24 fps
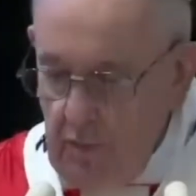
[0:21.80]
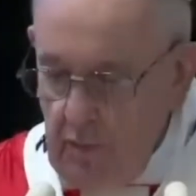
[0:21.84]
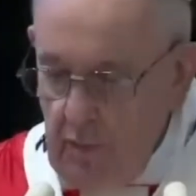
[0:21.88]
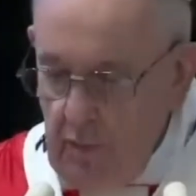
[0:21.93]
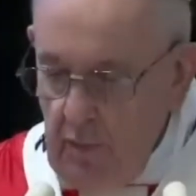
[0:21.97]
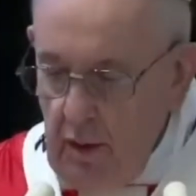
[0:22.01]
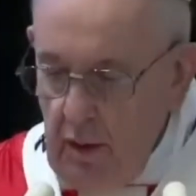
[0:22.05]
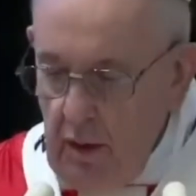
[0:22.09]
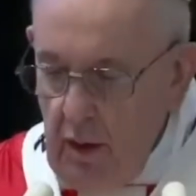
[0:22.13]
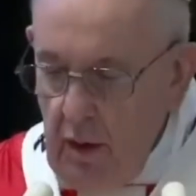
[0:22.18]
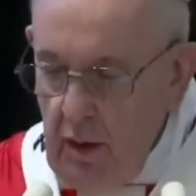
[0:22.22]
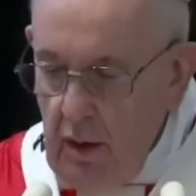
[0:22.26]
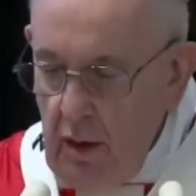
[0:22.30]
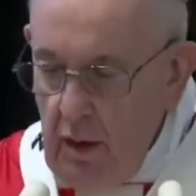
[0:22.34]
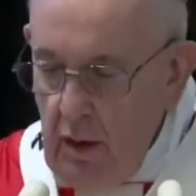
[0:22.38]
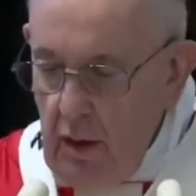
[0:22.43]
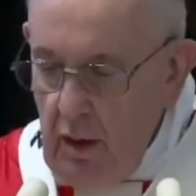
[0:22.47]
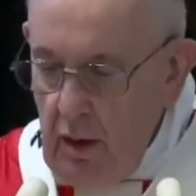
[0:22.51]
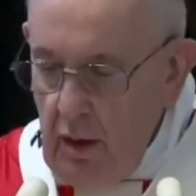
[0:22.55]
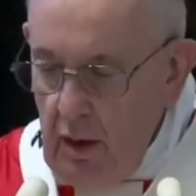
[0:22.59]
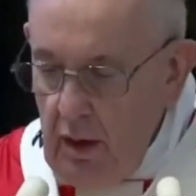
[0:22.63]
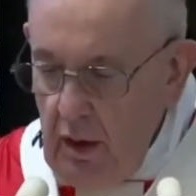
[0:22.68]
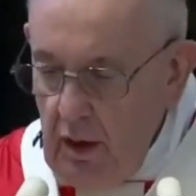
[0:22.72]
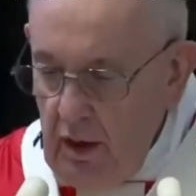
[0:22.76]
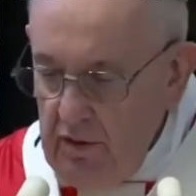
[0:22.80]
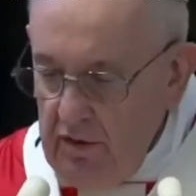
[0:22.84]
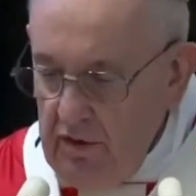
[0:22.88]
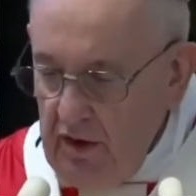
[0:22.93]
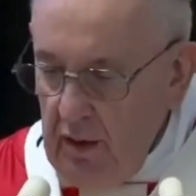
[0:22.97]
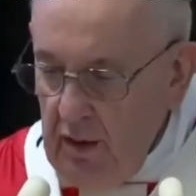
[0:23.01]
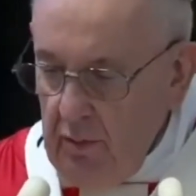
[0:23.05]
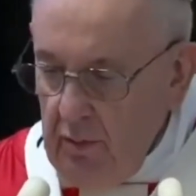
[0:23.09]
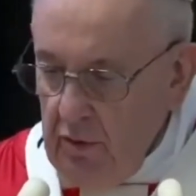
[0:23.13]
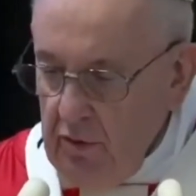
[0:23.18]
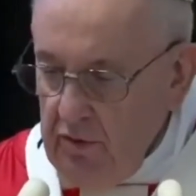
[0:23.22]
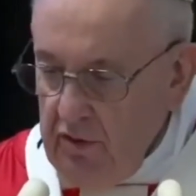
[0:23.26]
de sí mismo tomando la
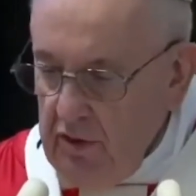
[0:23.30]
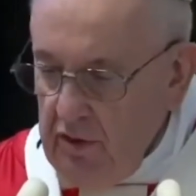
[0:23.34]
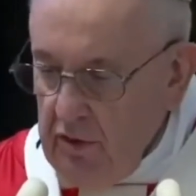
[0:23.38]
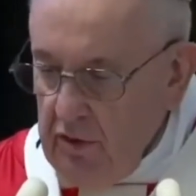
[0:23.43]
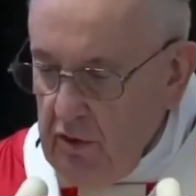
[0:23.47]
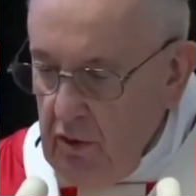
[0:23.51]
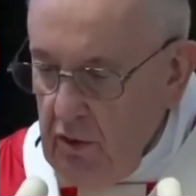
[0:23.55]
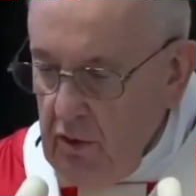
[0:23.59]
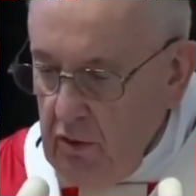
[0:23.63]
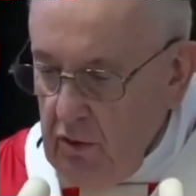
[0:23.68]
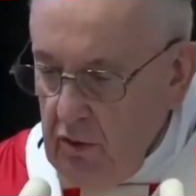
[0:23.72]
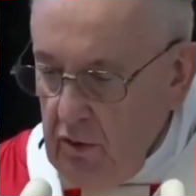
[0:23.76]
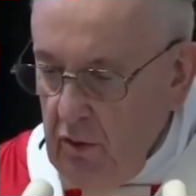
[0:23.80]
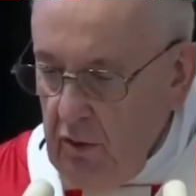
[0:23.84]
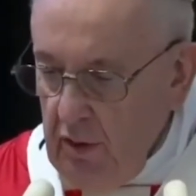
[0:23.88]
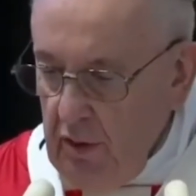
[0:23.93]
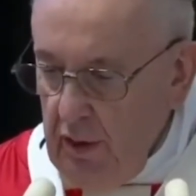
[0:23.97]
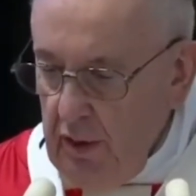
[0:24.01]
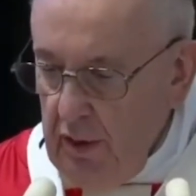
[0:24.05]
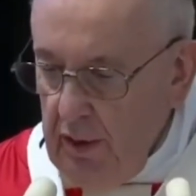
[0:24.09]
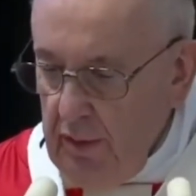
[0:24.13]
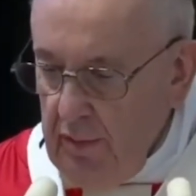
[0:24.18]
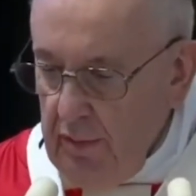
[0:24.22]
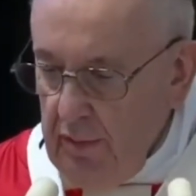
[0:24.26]
condición de esclavo.